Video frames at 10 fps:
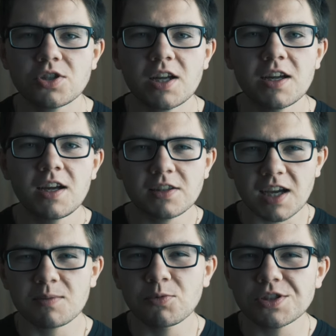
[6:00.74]
że
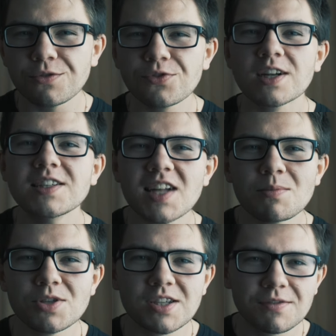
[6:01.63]
tak mocno
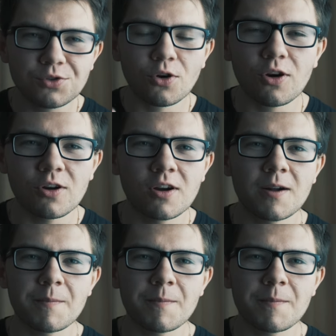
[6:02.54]
wkręcamy się w to,